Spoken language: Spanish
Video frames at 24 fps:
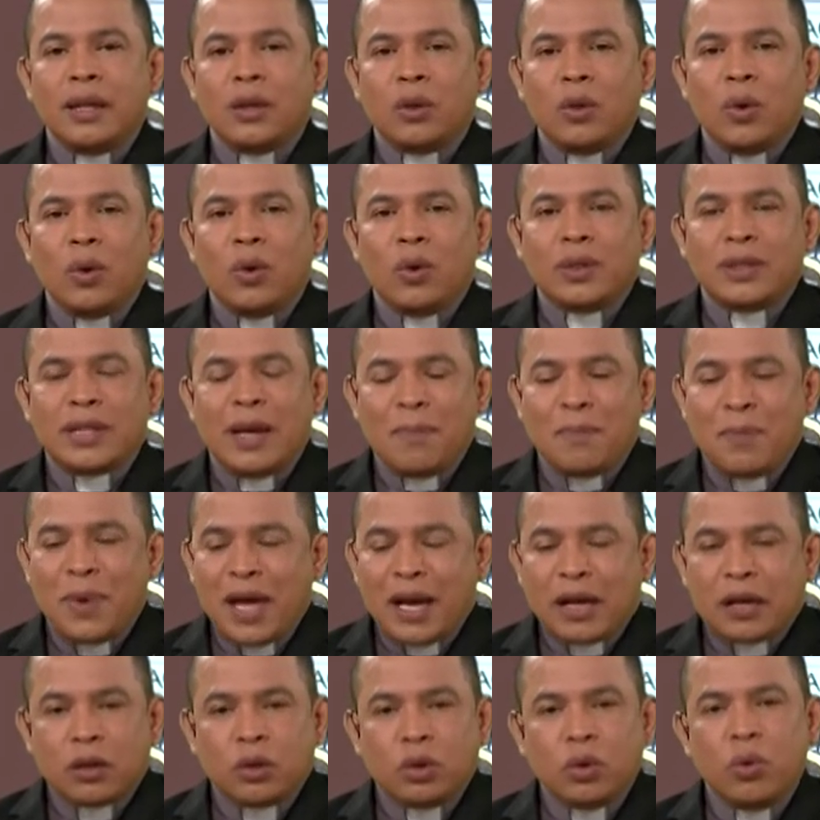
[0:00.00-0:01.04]
toda esa
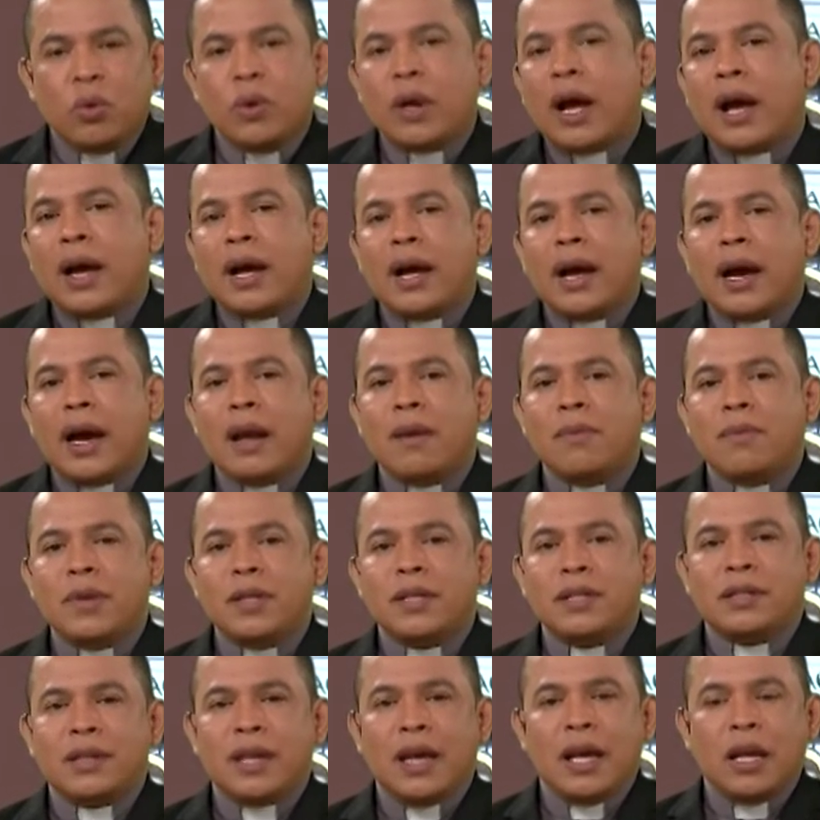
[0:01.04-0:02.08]
apertura al
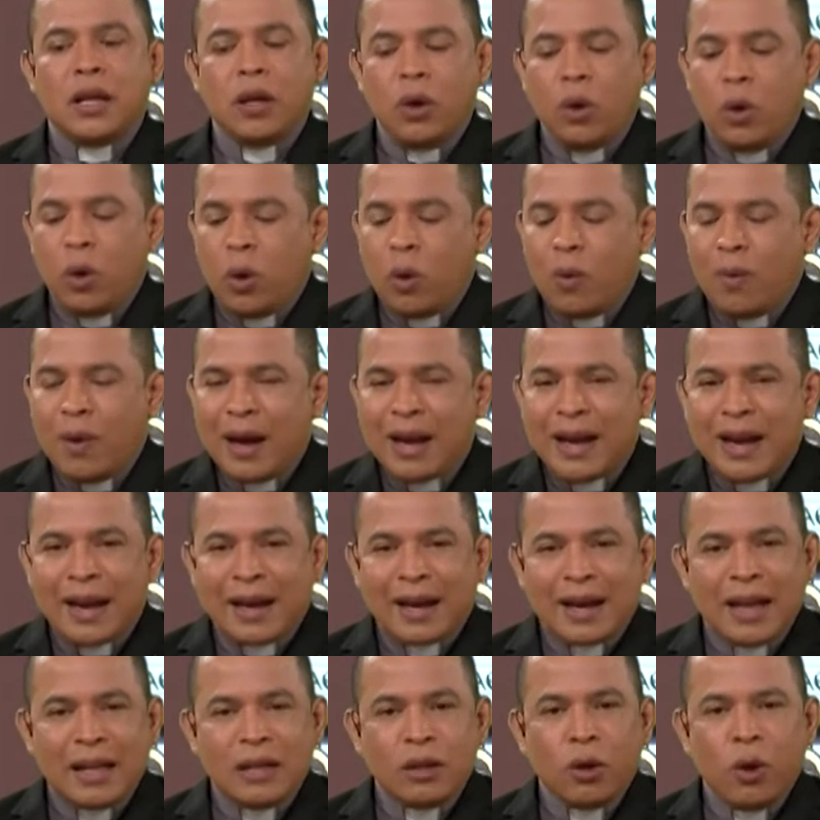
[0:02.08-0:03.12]
misterio, lo va
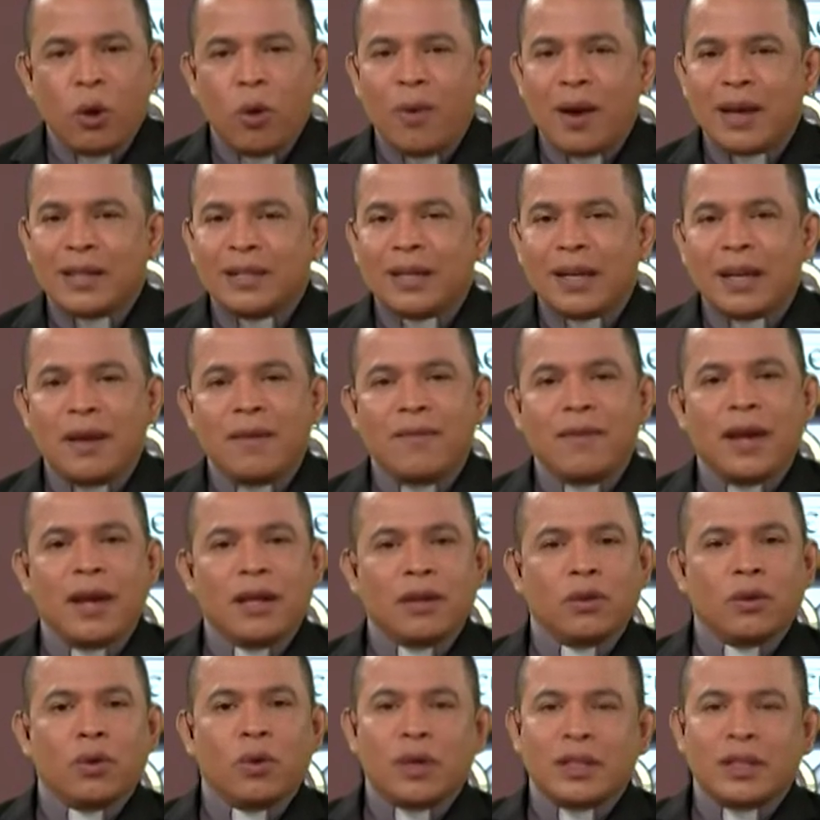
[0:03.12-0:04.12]
narrando, lo va escribiendo.